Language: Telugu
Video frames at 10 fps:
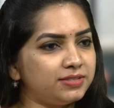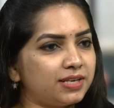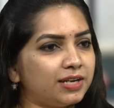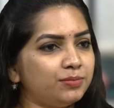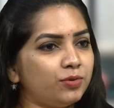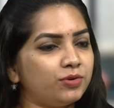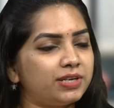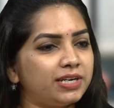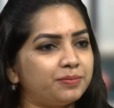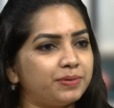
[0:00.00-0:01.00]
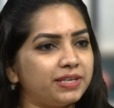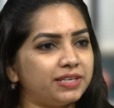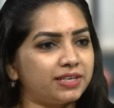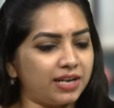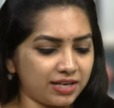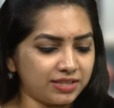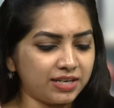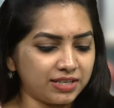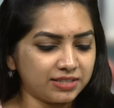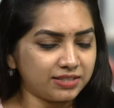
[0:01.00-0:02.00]
జగన్మోహన్ రెడ్డిపై
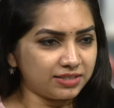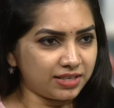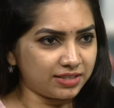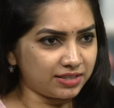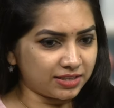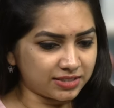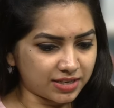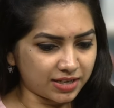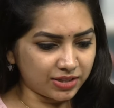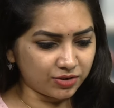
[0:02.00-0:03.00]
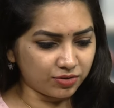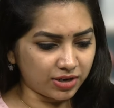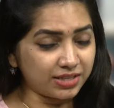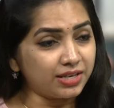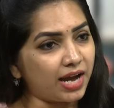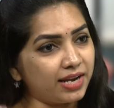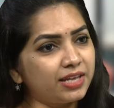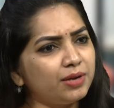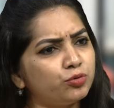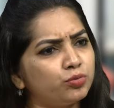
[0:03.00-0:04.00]
రాళ్లదాడి ఏదైతే జరిగిందో అది
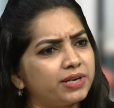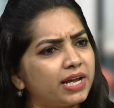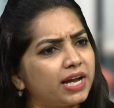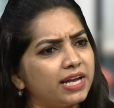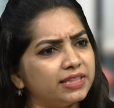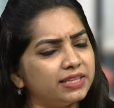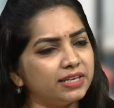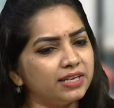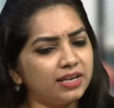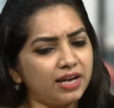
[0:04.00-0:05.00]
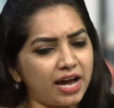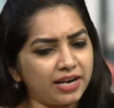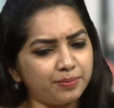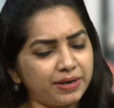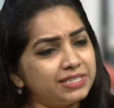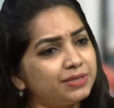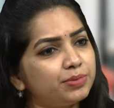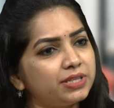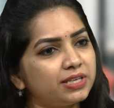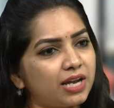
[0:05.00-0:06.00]
ఆయనకే భూమరాంగ్ అయింది ఆయన పైన
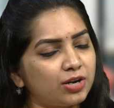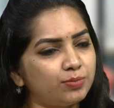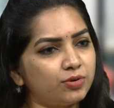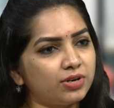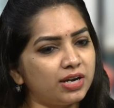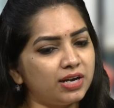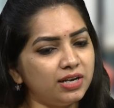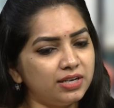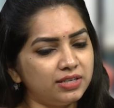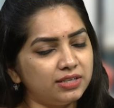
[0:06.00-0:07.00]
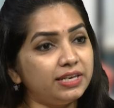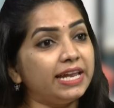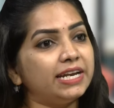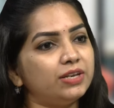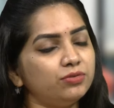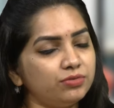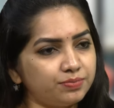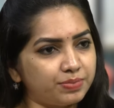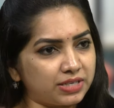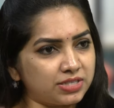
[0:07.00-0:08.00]
సింపతి రాకపోగా నెగిటివ్
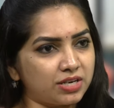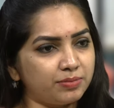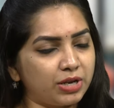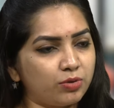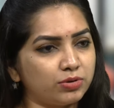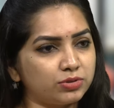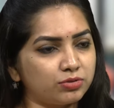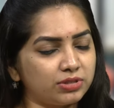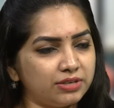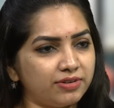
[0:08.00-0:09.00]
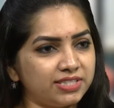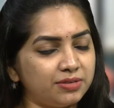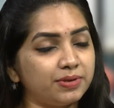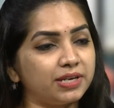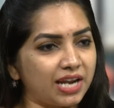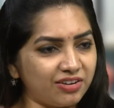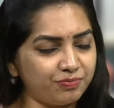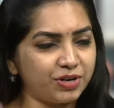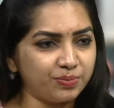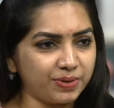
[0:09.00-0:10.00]
ప్రచారం ఎక్కువ అవుతోంది వైసీపీ గ్రాఫ్
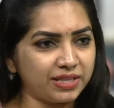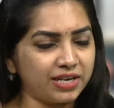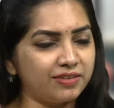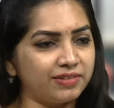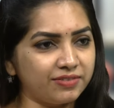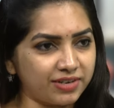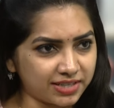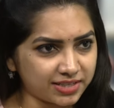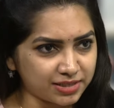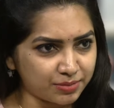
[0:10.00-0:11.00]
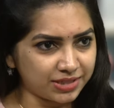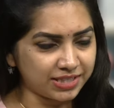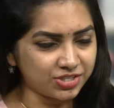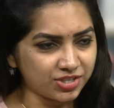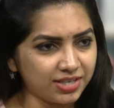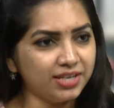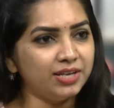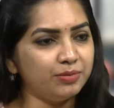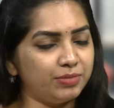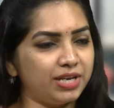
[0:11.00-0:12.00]
పడిపోయింది అనేటువంటి వార్తకు సంబంధించి
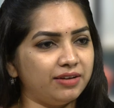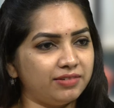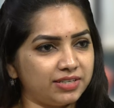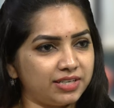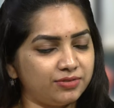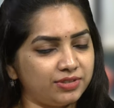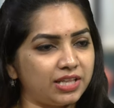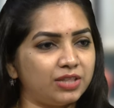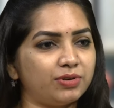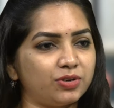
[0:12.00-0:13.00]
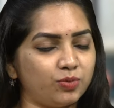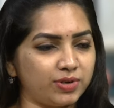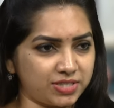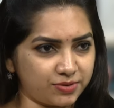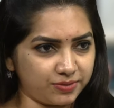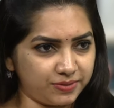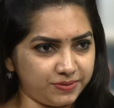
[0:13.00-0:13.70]
మీరు ఏమంటారు ఇది ఎంతవరకు వాస్తవం